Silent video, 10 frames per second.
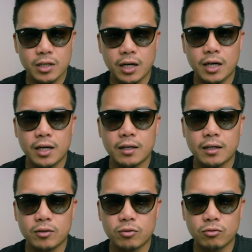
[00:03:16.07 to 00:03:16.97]
Uh,
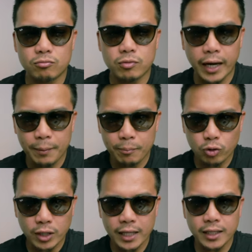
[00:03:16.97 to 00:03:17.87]
kung
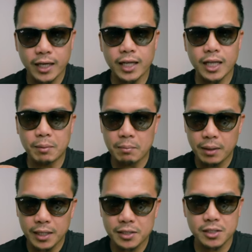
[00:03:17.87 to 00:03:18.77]
kaimportante na
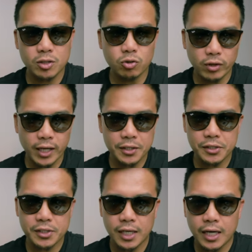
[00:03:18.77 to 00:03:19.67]
mabilis yung
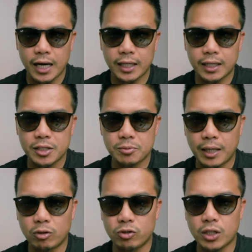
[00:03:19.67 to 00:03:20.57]
lens, at least
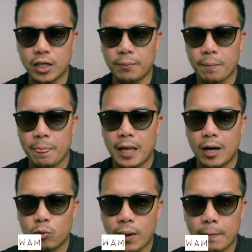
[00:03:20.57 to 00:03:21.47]
meron siyang
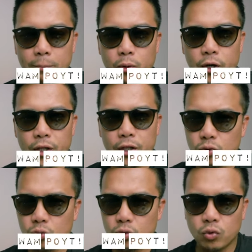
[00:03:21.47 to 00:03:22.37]
1.2
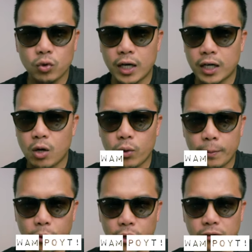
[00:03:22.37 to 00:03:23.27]
hanggang
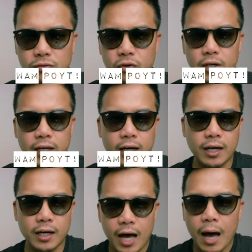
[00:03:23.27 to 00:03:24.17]
1.4
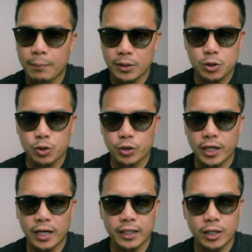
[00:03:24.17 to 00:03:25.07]
na aperture
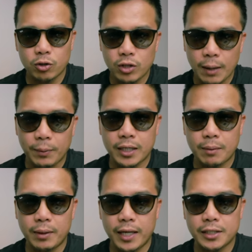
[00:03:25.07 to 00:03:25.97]
niya. Ganun dapat
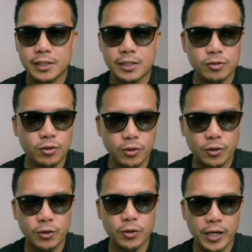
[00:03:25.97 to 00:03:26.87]
kabilis.
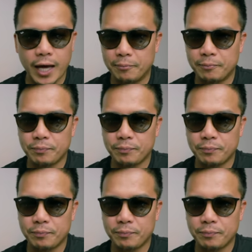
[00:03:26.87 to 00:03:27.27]
So, yan.